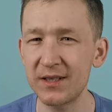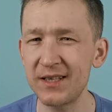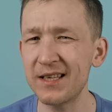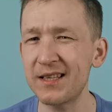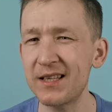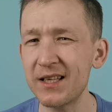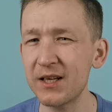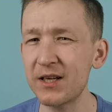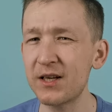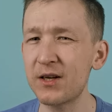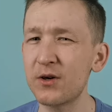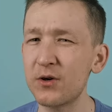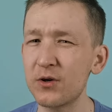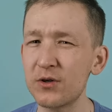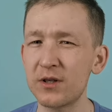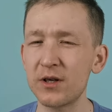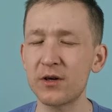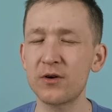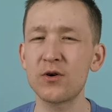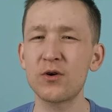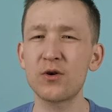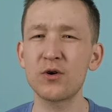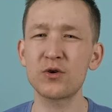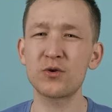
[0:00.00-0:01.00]
Ja
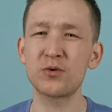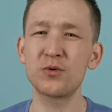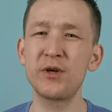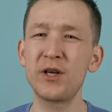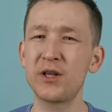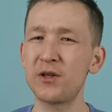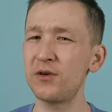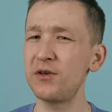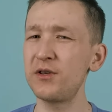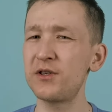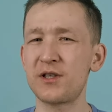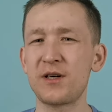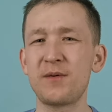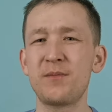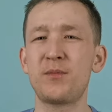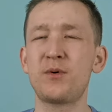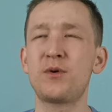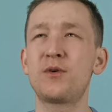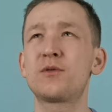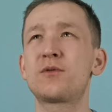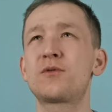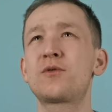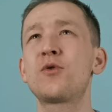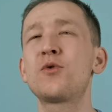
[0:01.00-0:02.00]
tego kosztu nie doliczam,
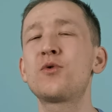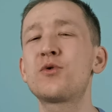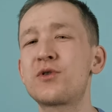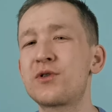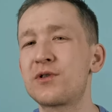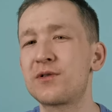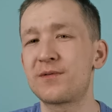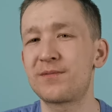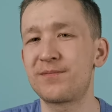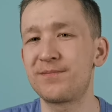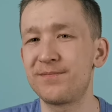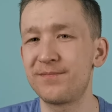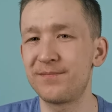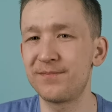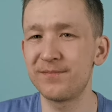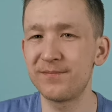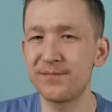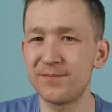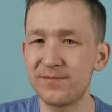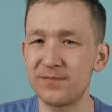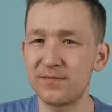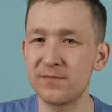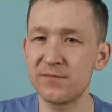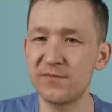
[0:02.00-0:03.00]
bo to już
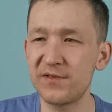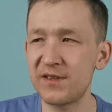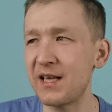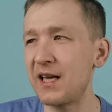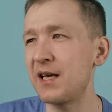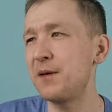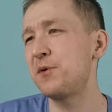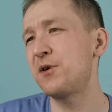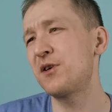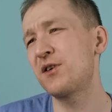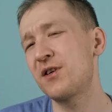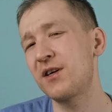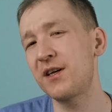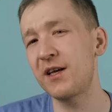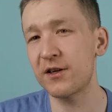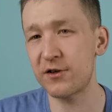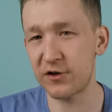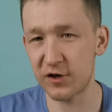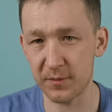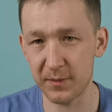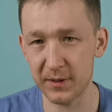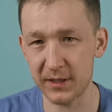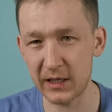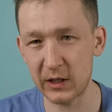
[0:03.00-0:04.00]
mm, wydaje mi się, że nie
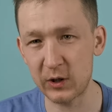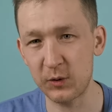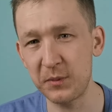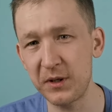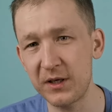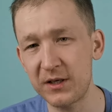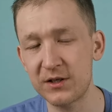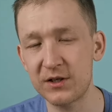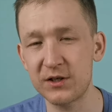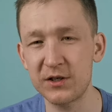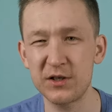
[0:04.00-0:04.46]
trzeba tego mieć.